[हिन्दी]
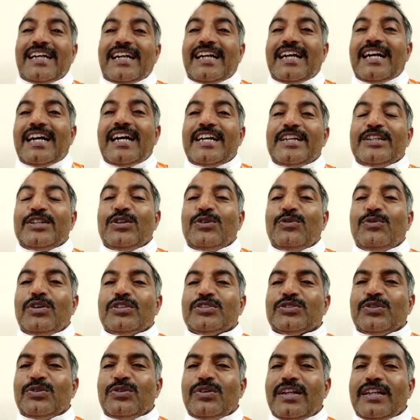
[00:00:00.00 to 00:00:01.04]

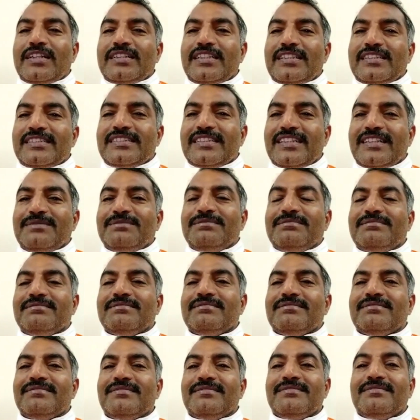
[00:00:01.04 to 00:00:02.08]
कार्डियोवास्कुलर सिस्टम
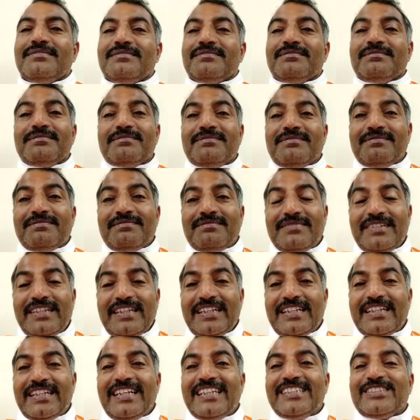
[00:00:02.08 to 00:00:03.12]

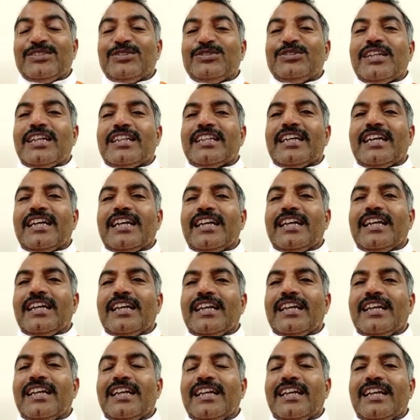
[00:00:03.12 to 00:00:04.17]
इंक्रीज हो जाता है
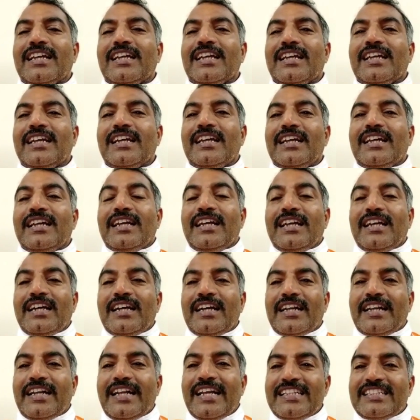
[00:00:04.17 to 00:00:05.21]

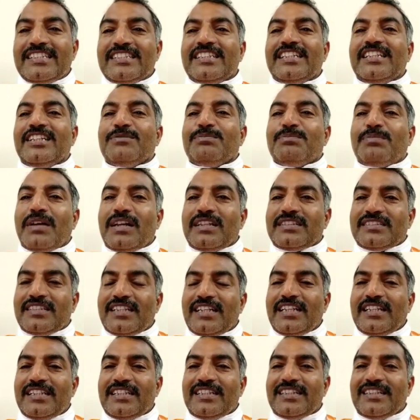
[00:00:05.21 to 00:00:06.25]
रेस्टिंग पल्स
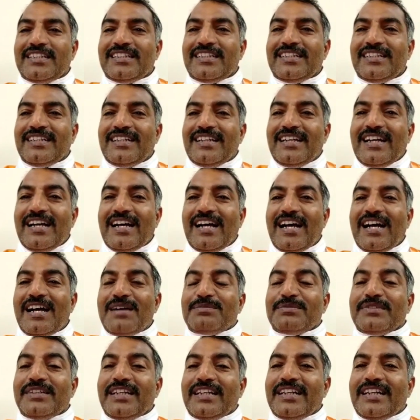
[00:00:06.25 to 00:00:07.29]
रेट
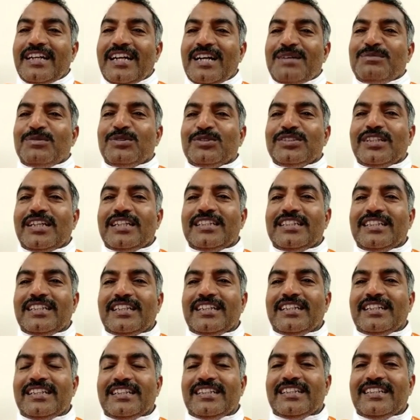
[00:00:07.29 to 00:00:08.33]
आपकी कम हो जाती
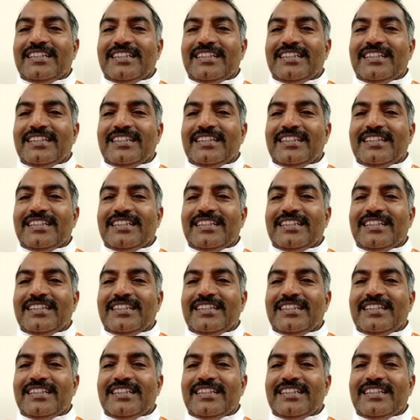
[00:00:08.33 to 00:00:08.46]
है